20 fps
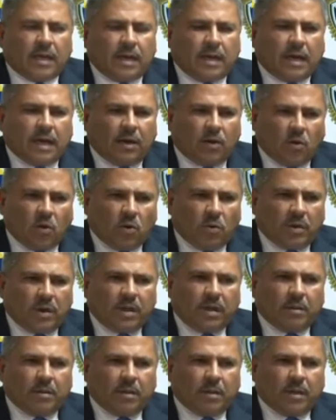la
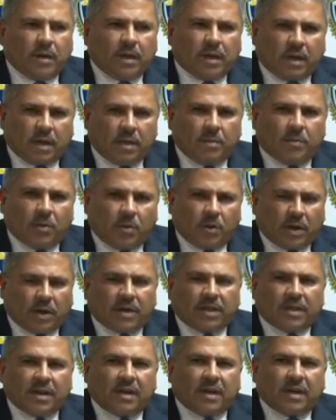novia del, equipo de
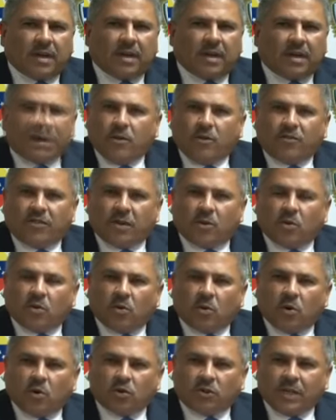Cardenales de Ellos se
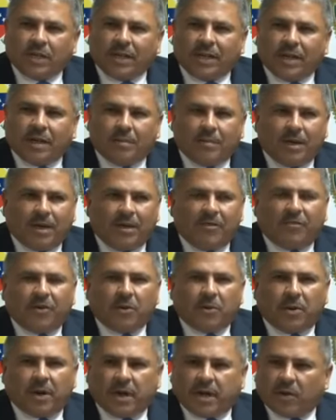conocen en el mes de
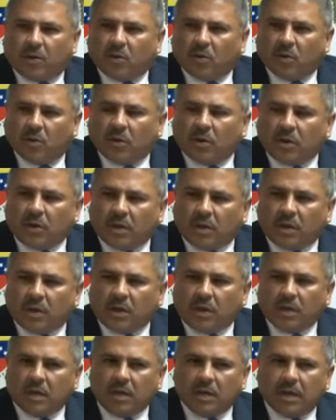febrero
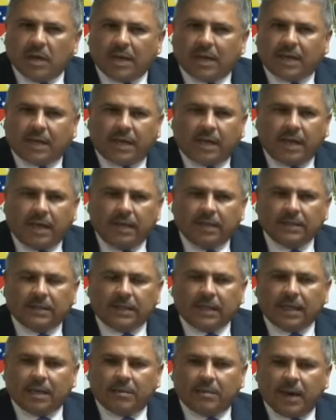y el
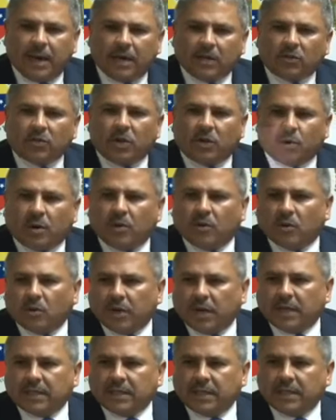15 de marzo es cuando
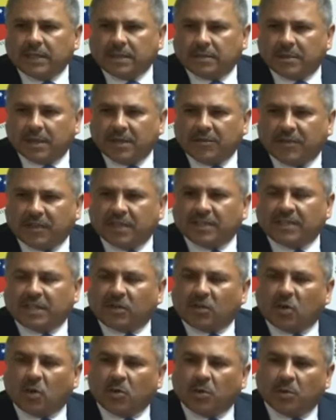ya se dice, manifiestan
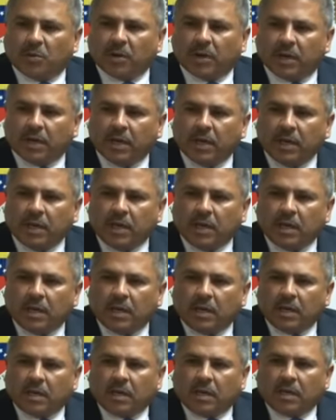ser novios, pues.
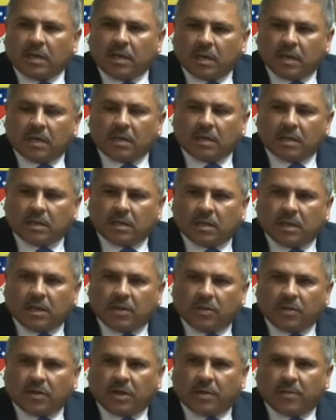
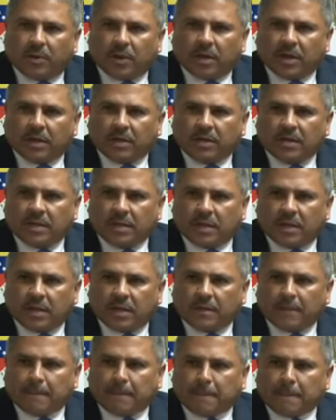Ellos después
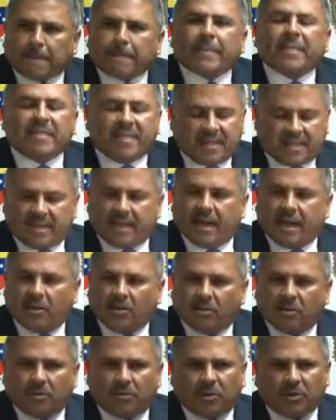de este
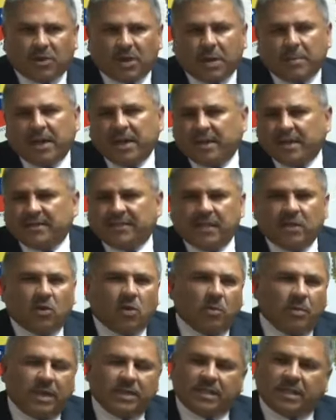año, aproximadamente
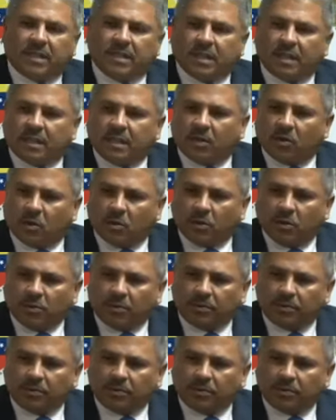cinco meses tendrán de novio.